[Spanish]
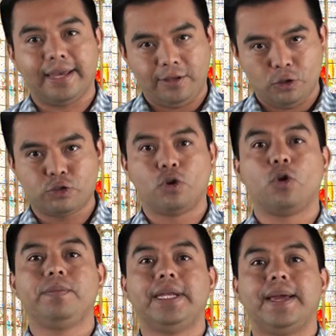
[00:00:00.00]
que Dios no
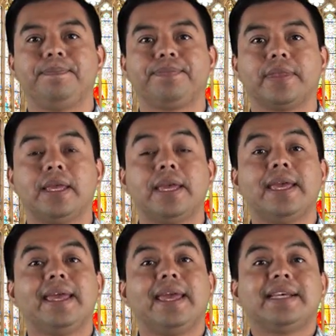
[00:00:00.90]
lo mira.
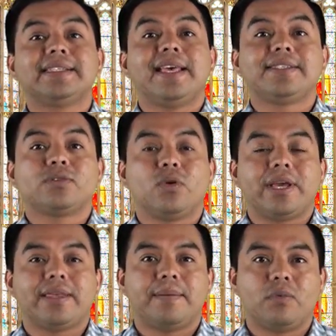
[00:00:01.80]
Es la
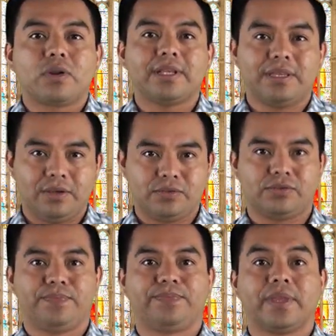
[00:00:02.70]
historia de amor de
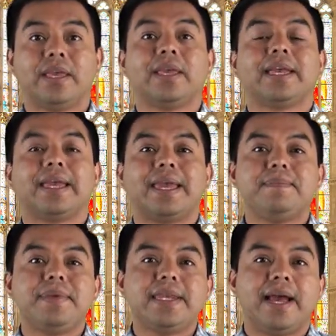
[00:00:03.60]
Dios,
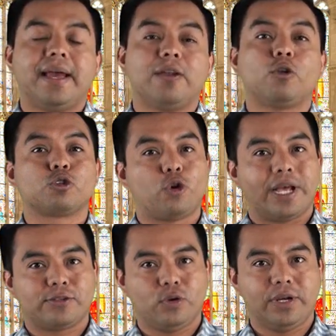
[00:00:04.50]
que mira los
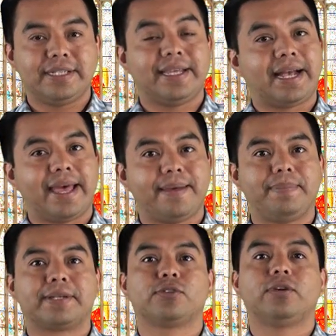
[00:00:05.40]
corazones de cada
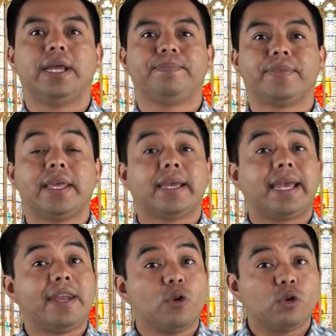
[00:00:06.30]
persona,
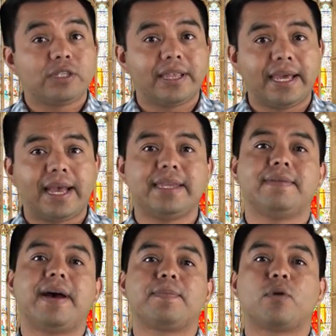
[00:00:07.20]
que no se deja
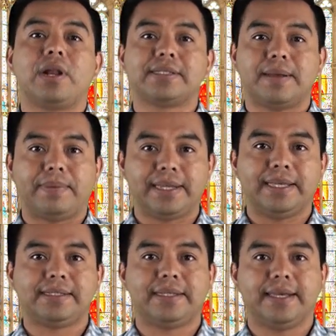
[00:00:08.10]
llevar por las
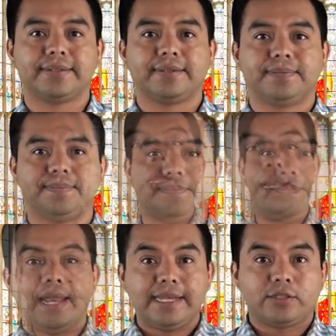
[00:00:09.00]
apariencias.
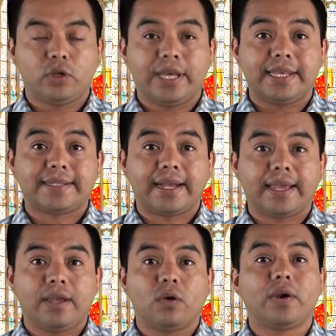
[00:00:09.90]
La historia de
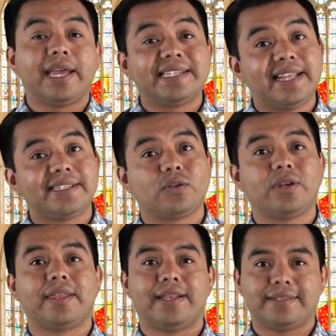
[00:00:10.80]
Saqueo es la
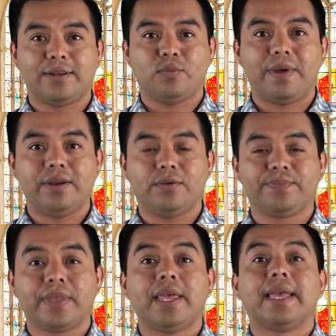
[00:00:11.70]
historia del ser humano,
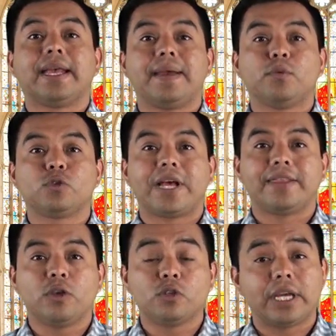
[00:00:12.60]
que
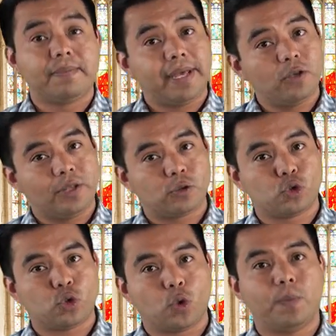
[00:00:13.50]
busca a Dios en medio de
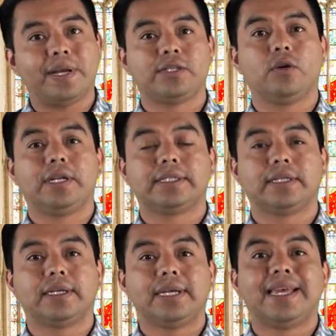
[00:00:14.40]
sus
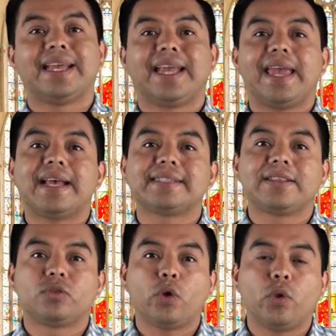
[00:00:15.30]
ocupaciones, que
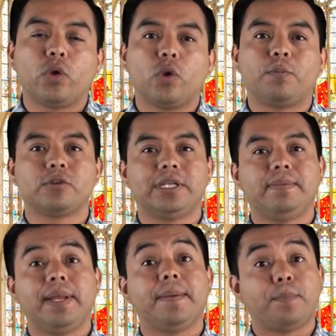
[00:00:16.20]
hace todo lo
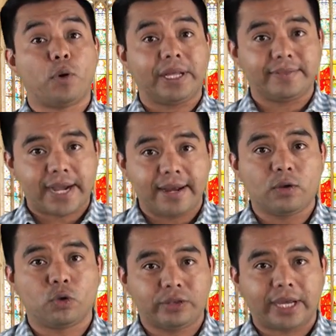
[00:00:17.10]
posible por entrar
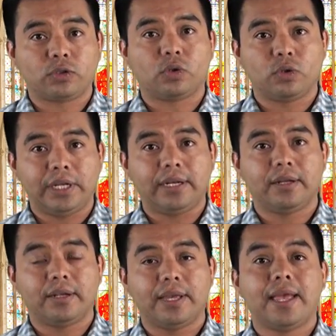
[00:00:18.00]
en contacto con
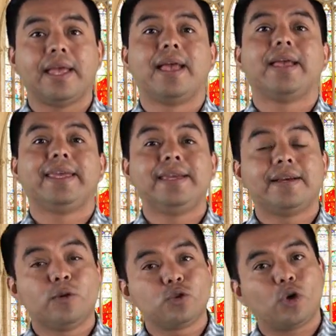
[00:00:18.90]
Él,
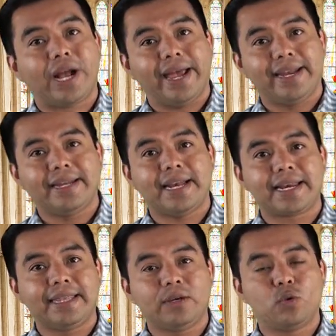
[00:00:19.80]
incluso caer en el
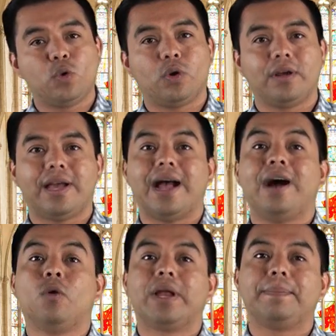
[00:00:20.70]
ridículo,
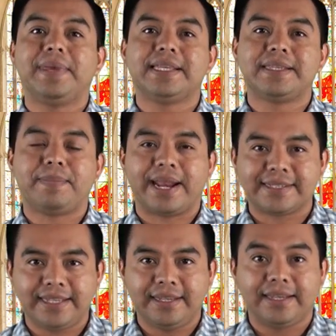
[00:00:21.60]
aunque piense para
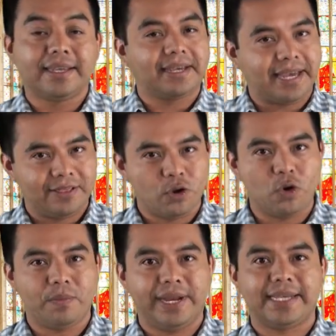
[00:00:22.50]
sí que no
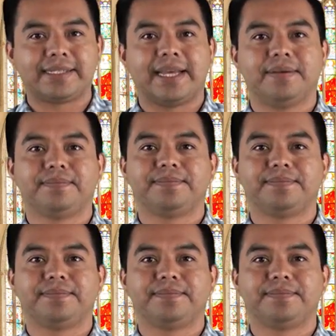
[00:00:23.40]
lo merezca.